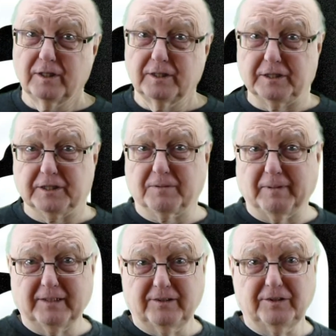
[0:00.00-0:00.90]
die
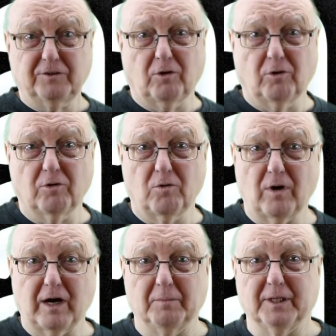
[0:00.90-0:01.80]
20
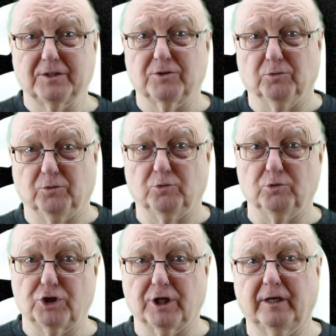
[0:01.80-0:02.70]
Euro
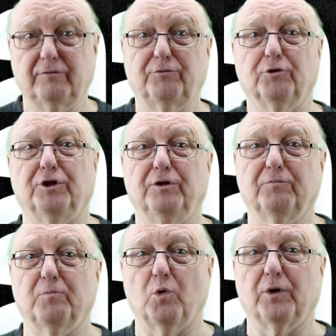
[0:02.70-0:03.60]
Amazon-Gutschein für
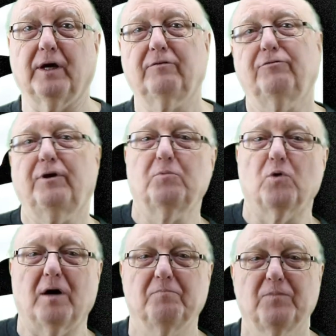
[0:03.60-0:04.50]
den Monat
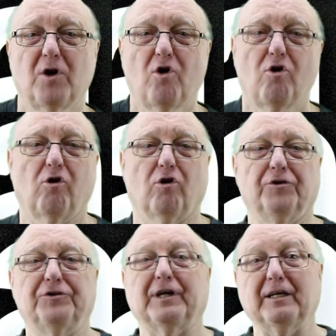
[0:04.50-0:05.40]
Februar.
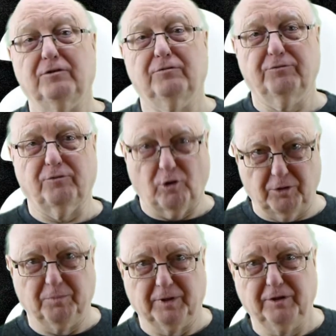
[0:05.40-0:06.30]
Und das
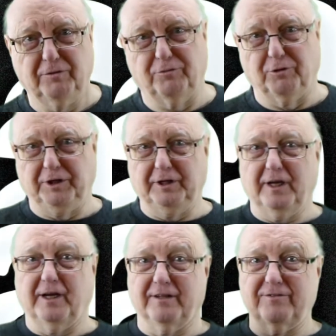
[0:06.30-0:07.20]
freut mich für ihn.
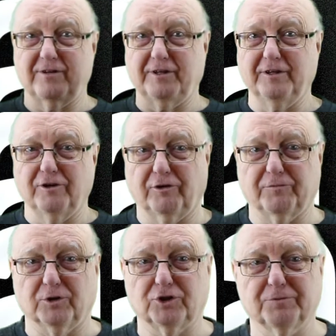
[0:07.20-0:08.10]
Herzlichen
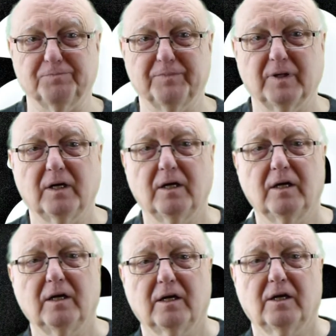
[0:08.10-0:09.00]
Glückwunsch.
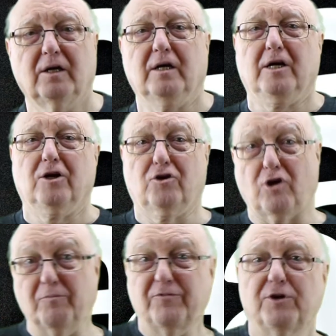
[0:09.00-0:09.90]

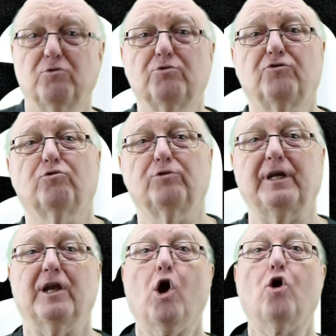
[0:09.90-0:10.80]
Kommen wir nun zu
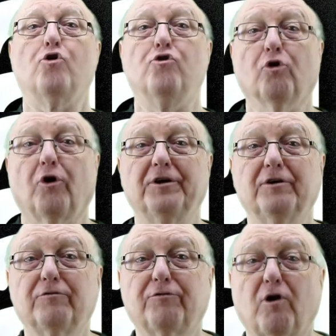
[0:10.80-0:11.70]
den
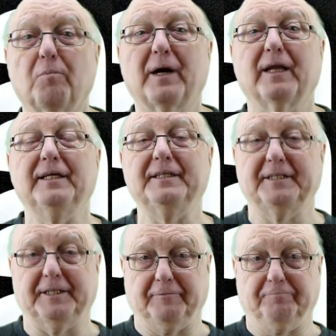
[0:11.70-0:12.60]
neuen
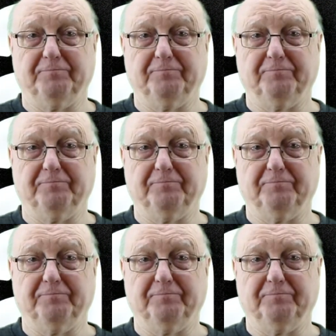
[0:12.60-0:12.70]
Formalitäten.